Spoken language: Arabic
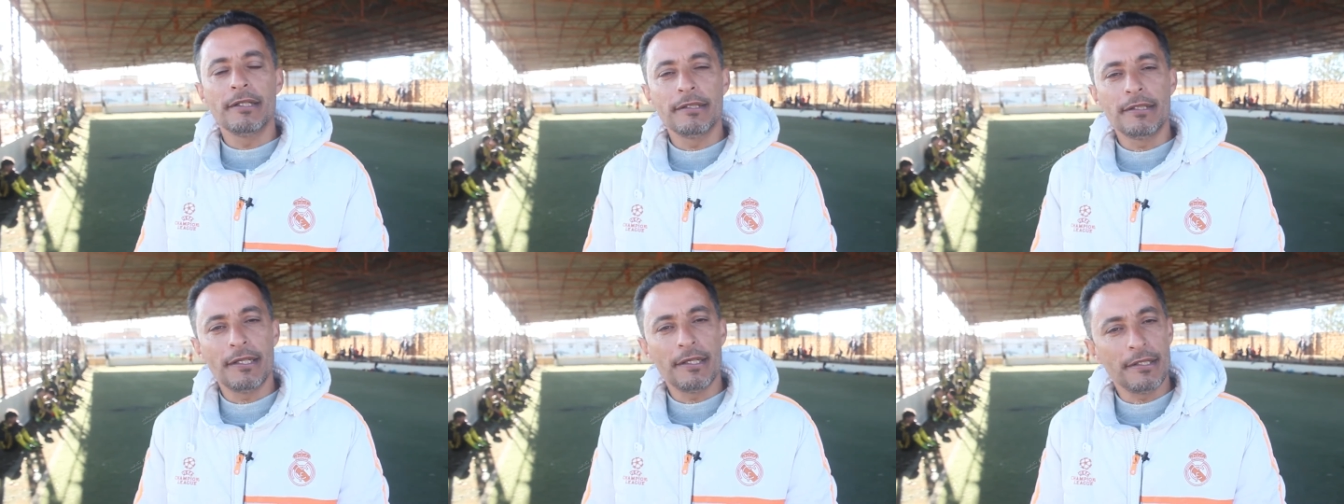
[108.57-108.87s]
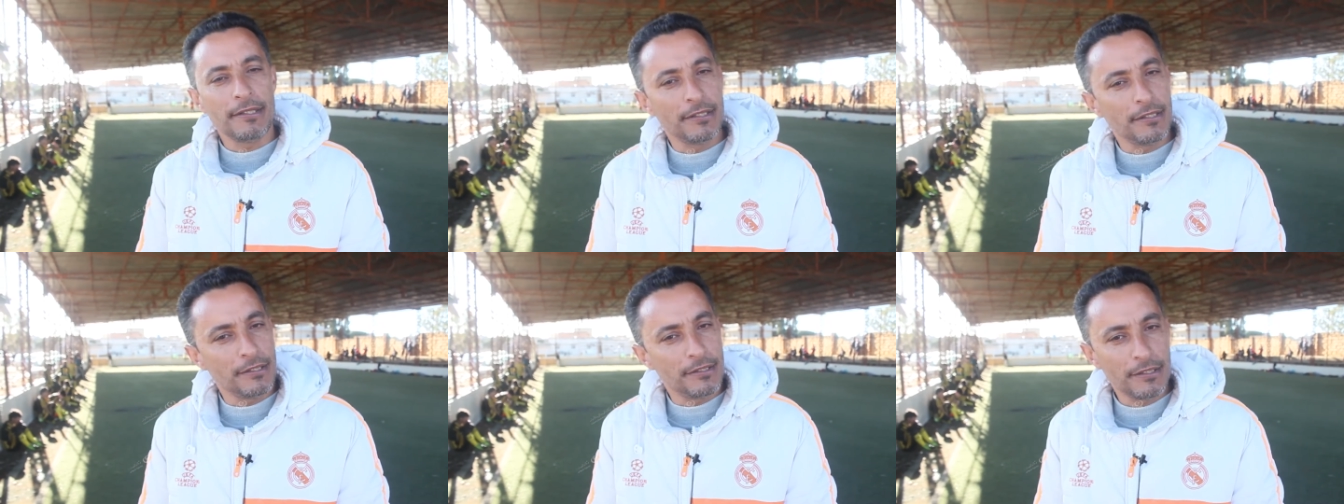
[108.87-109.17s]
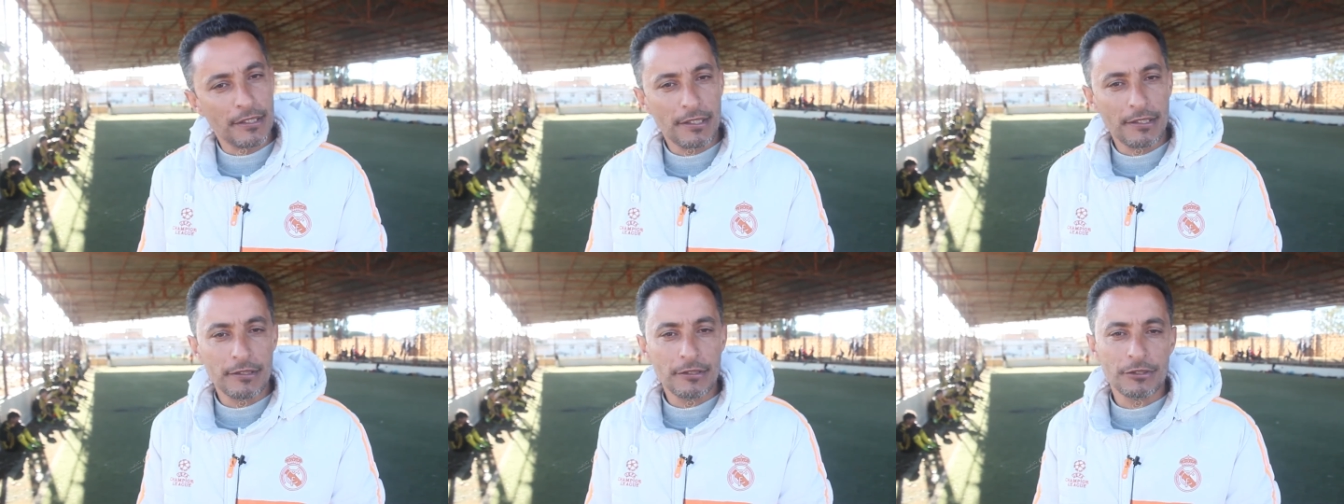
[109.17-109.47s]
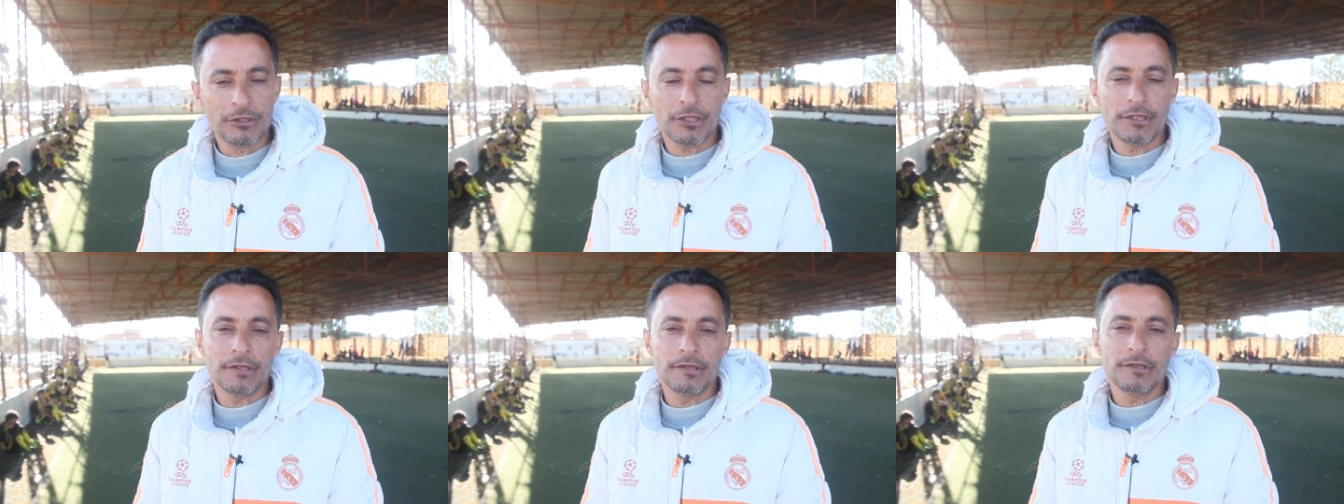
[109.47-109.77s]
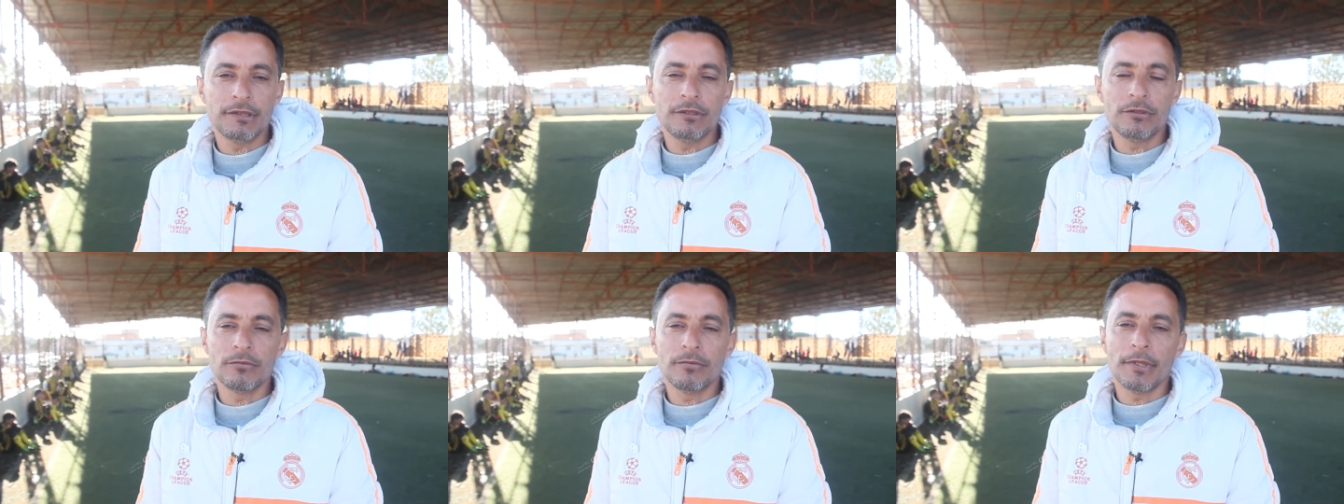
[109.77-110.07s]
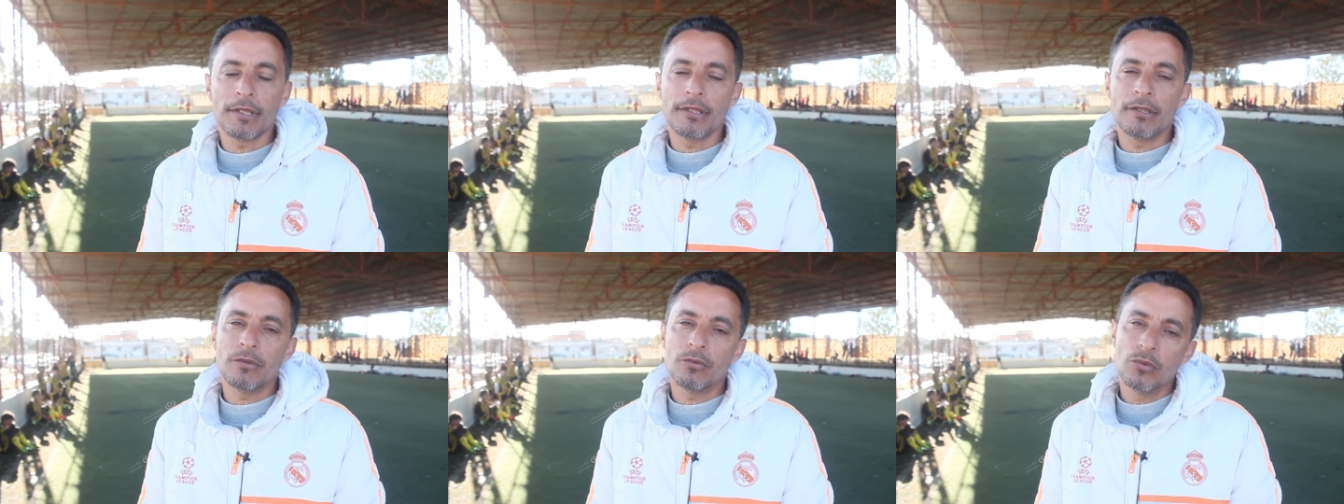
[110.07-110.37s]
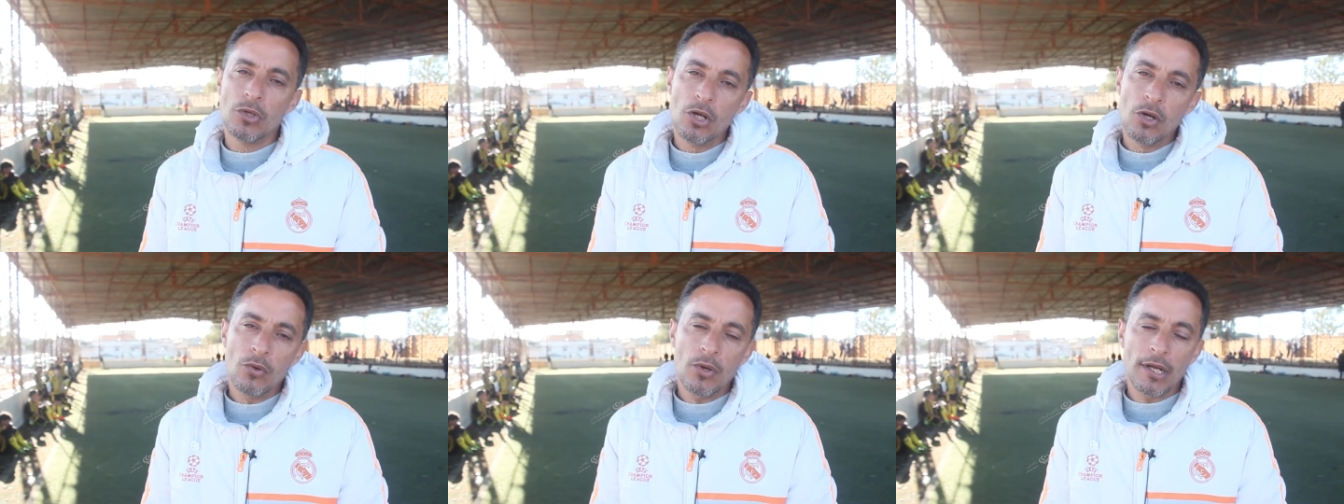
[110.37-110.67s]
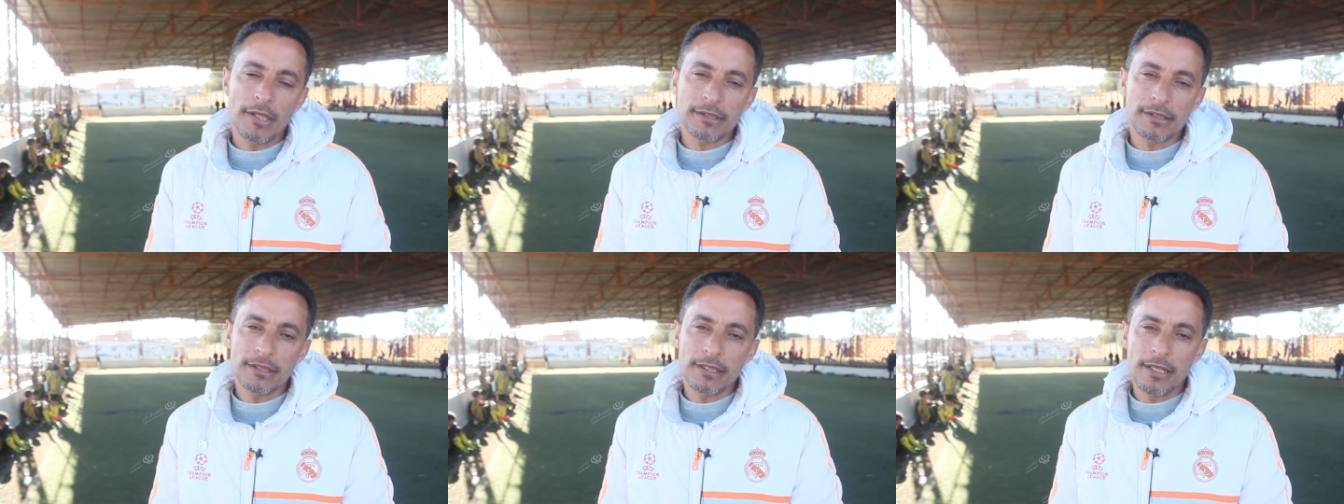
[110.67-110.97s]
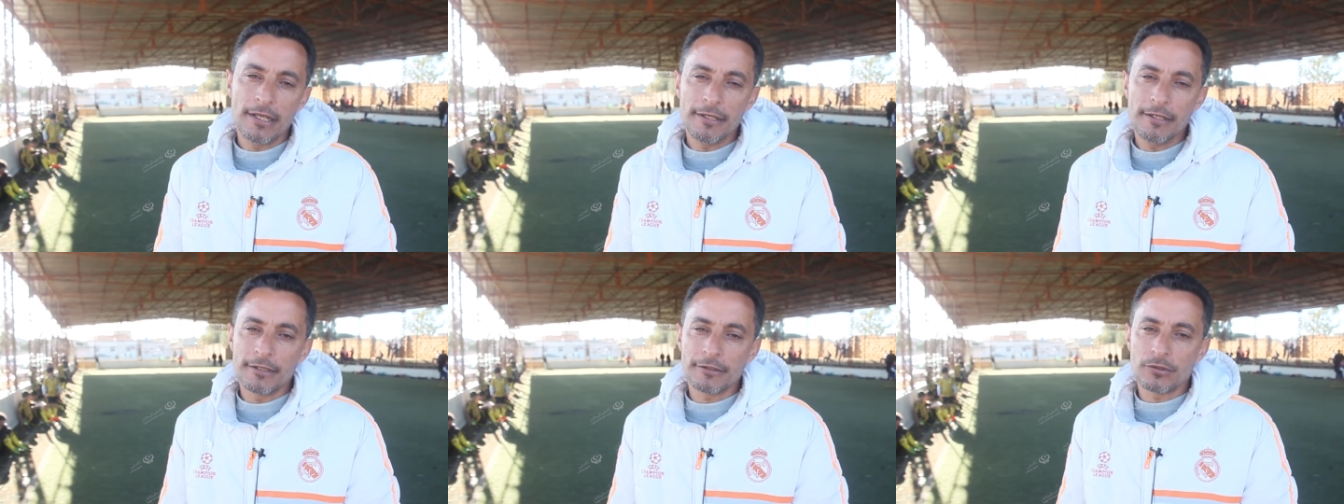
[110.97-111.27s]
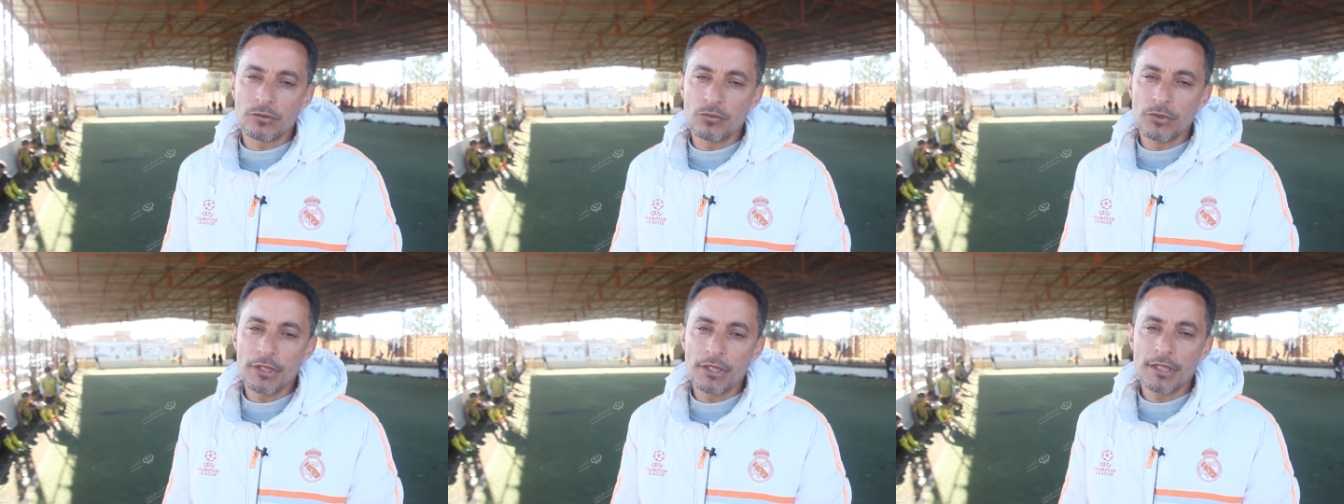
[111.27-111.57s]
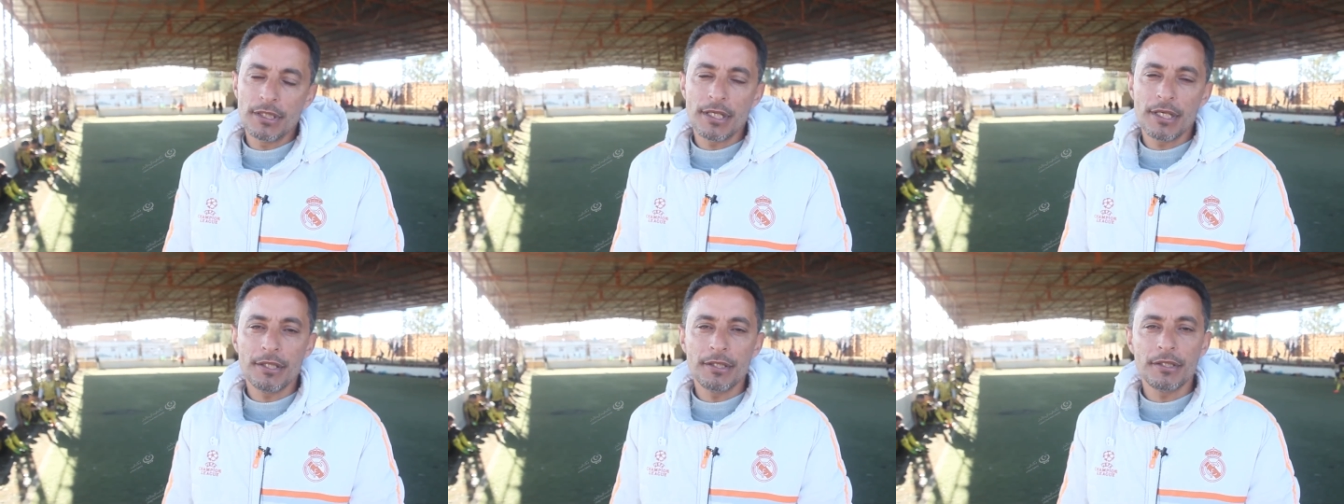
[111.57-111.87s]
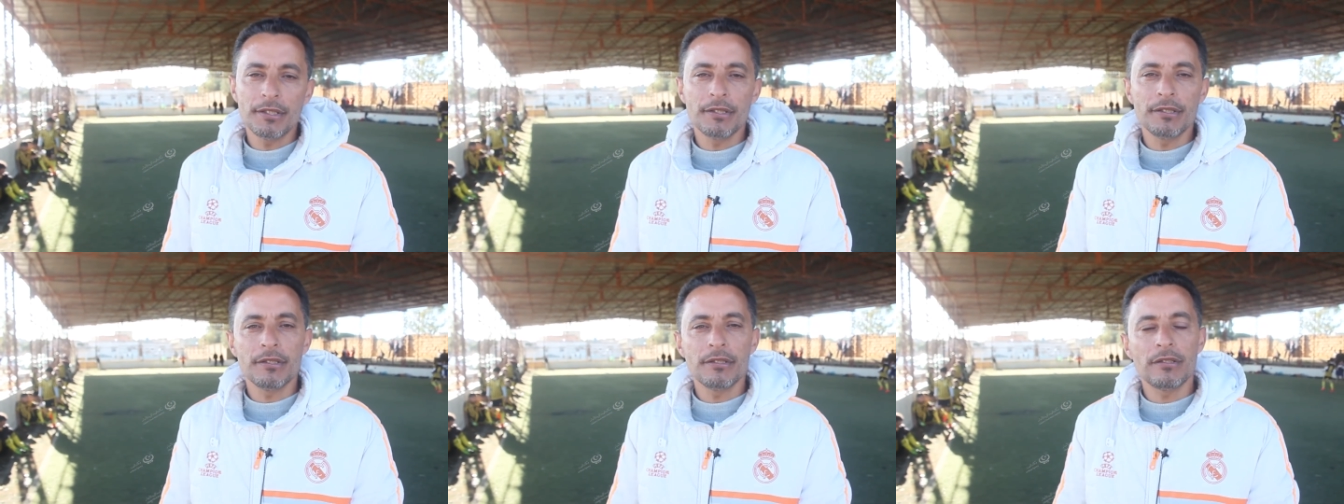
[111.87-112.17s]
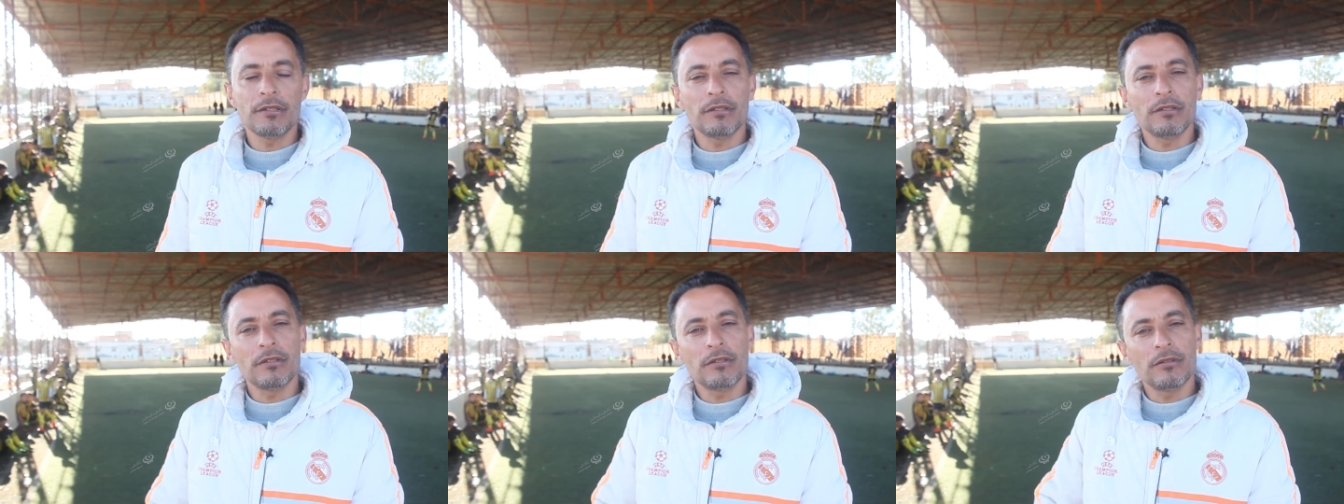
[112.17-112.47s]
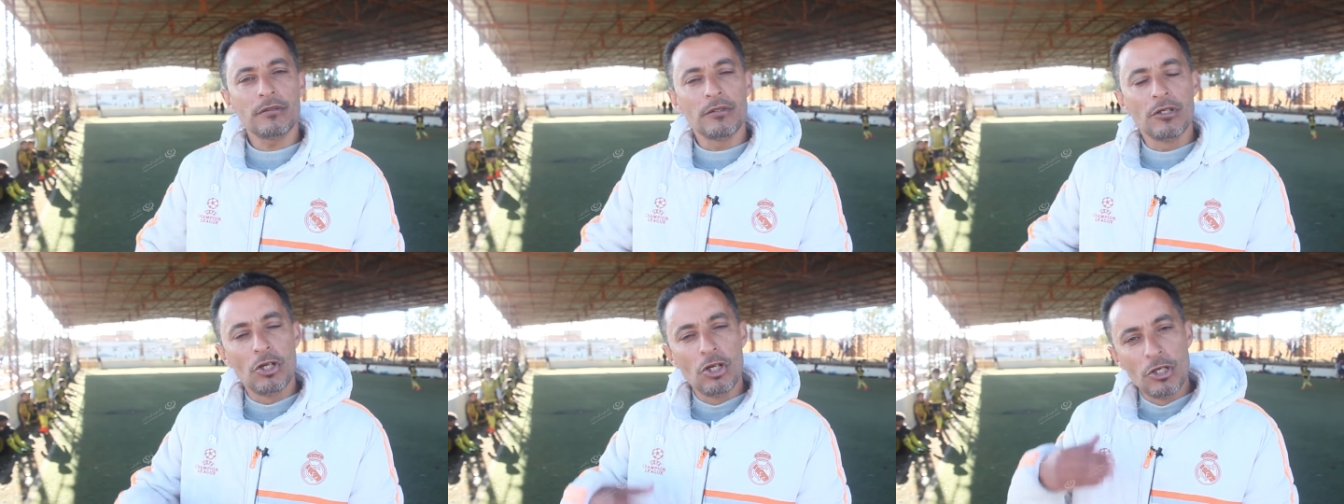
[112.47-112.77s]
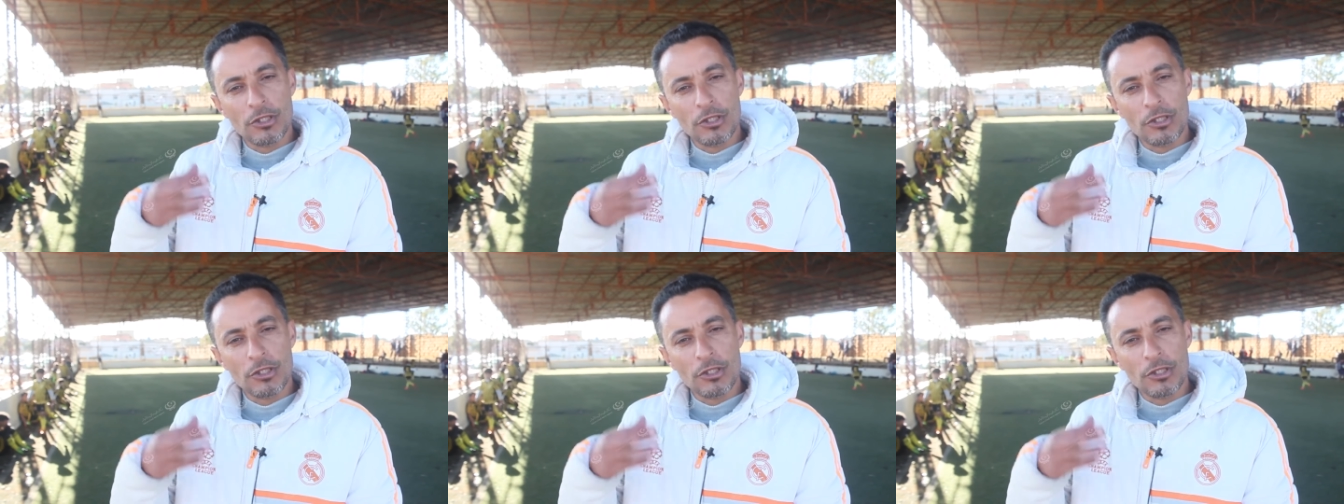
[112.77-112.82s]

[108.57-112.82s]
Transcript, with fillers: اداريين يعني جيدين وحاطين اليه طويله يعني آه،